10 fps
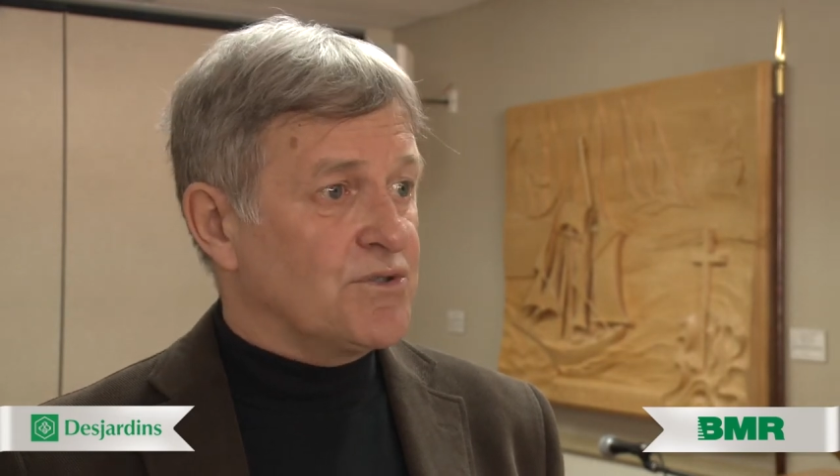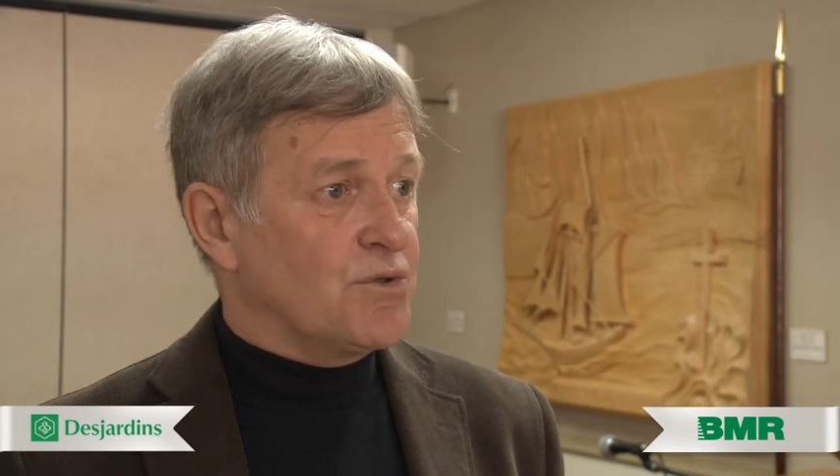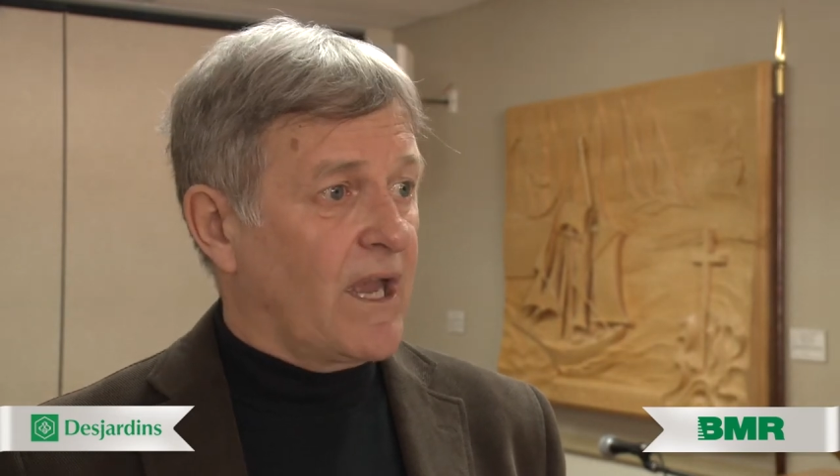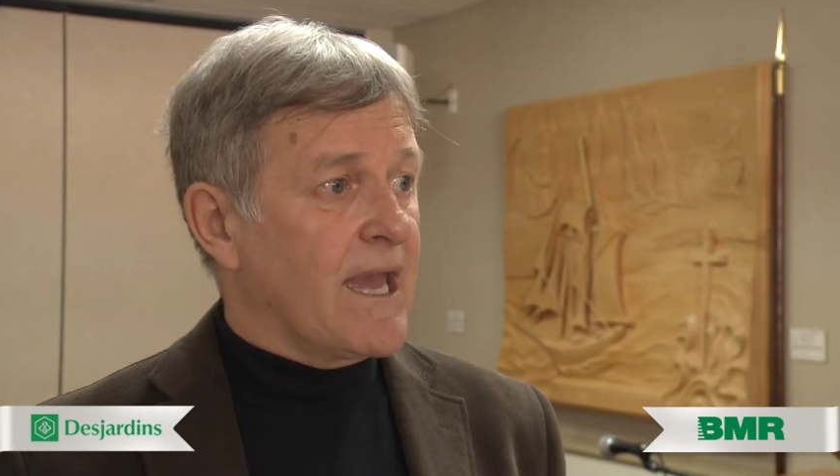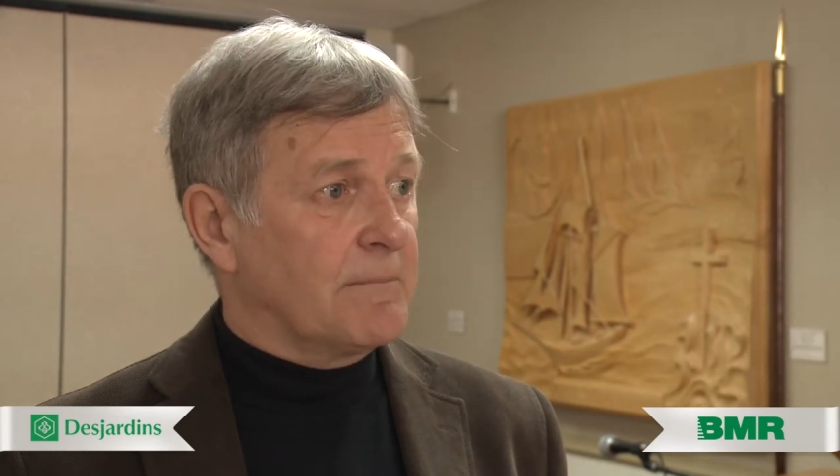
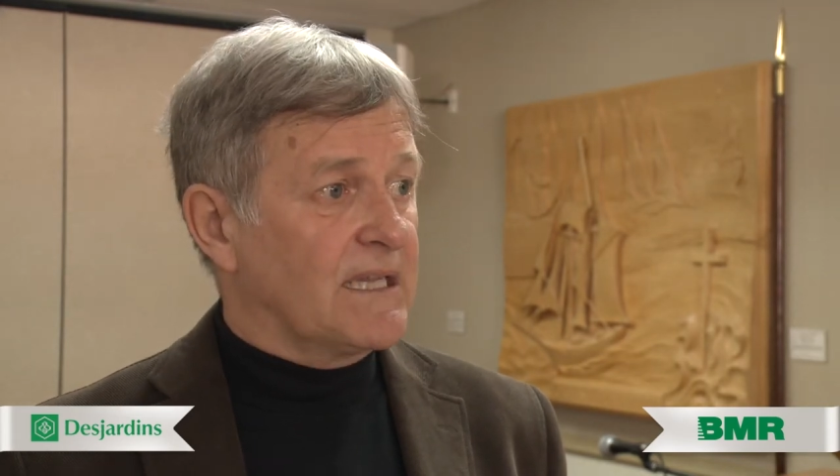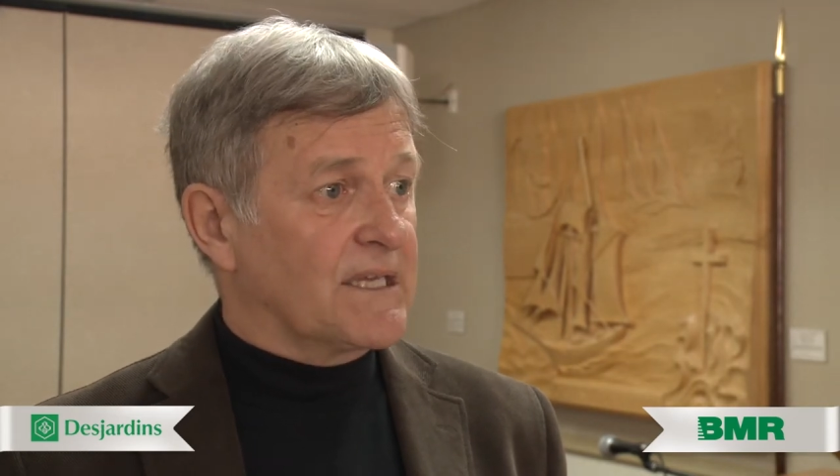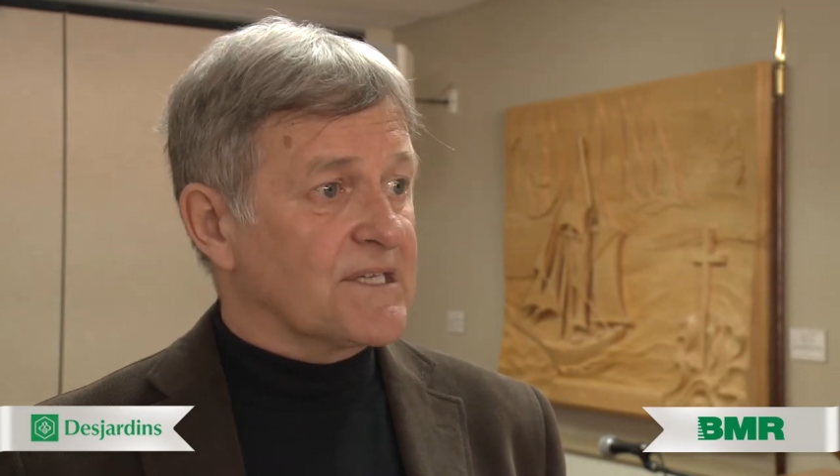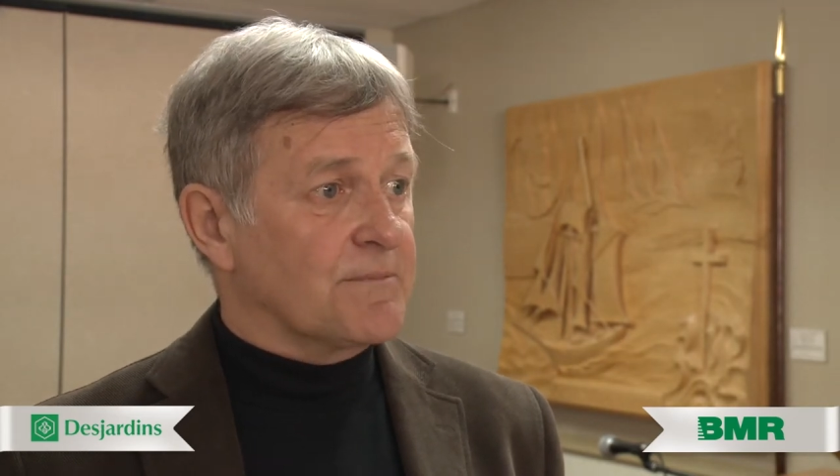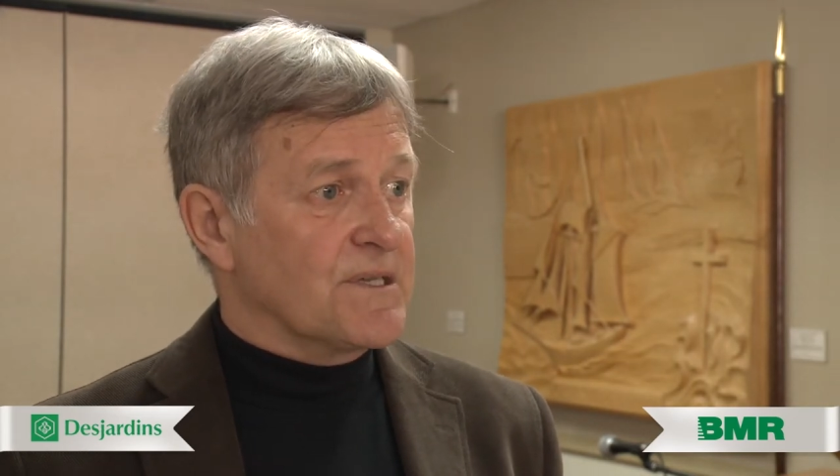durable de la
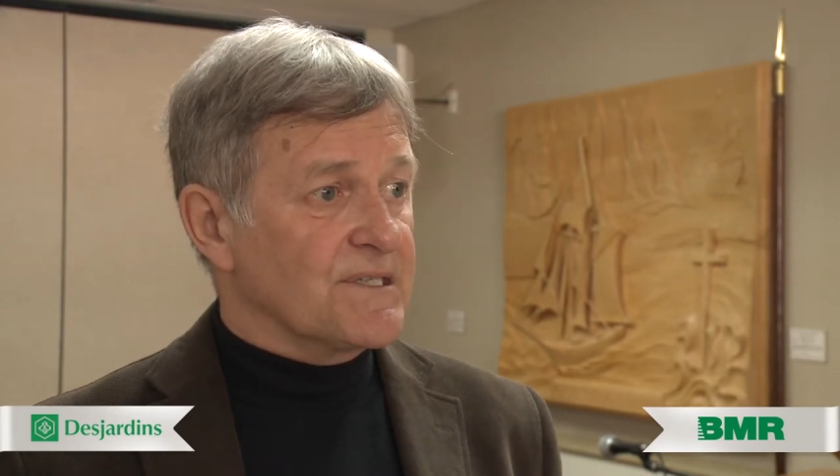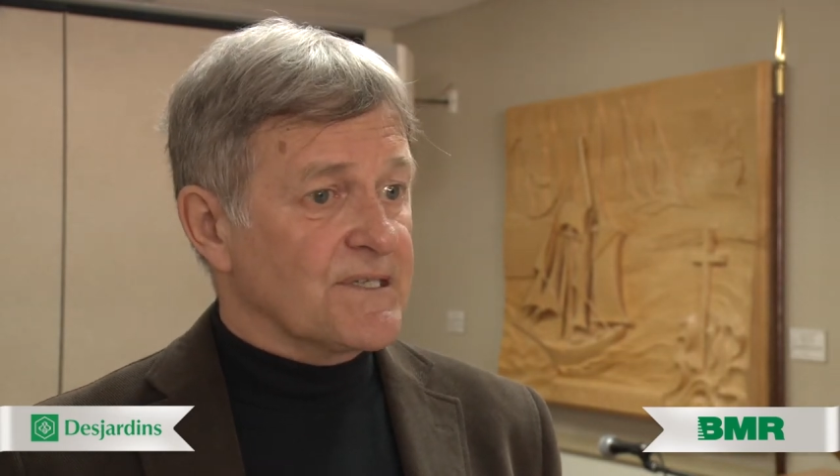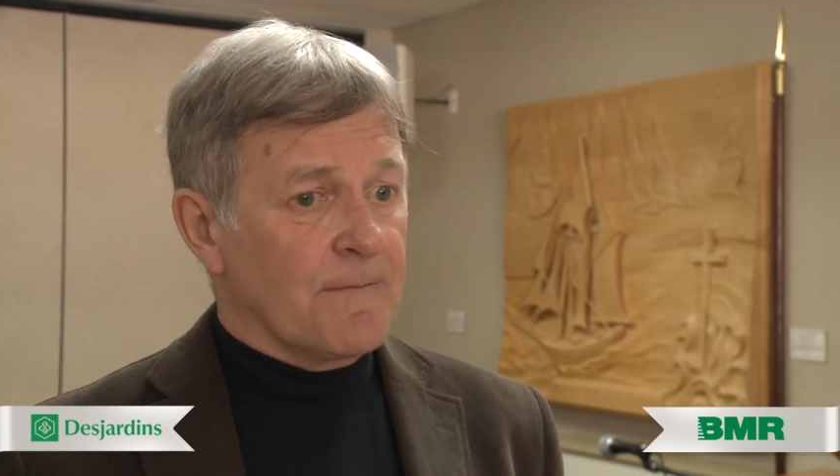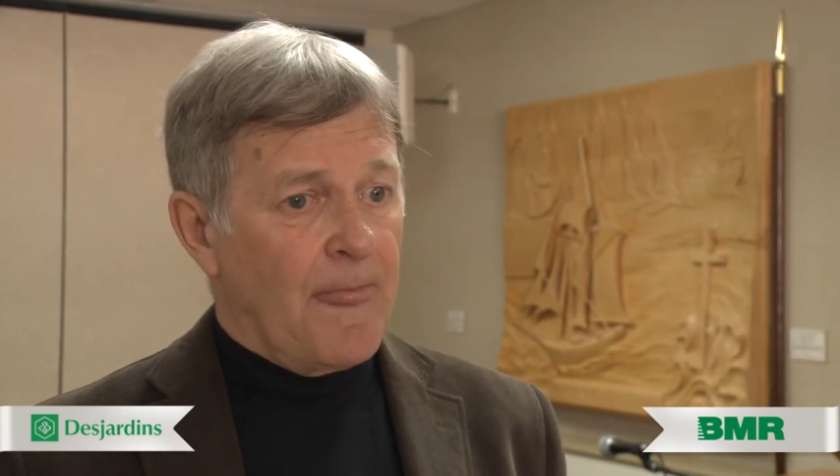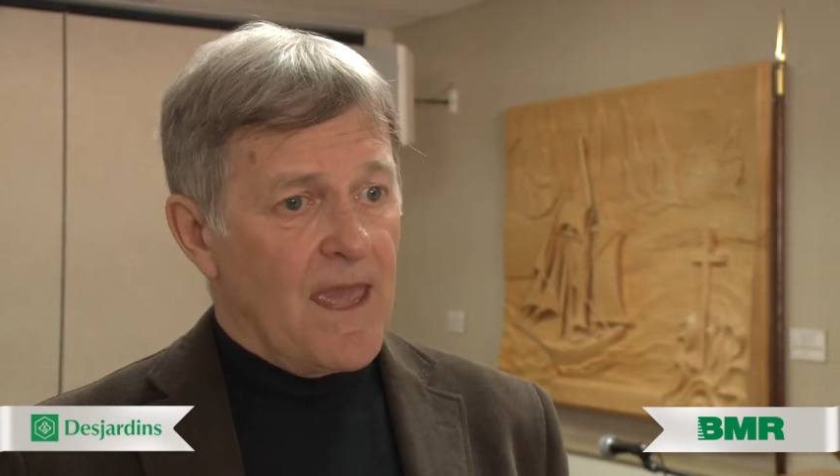Gaspésie.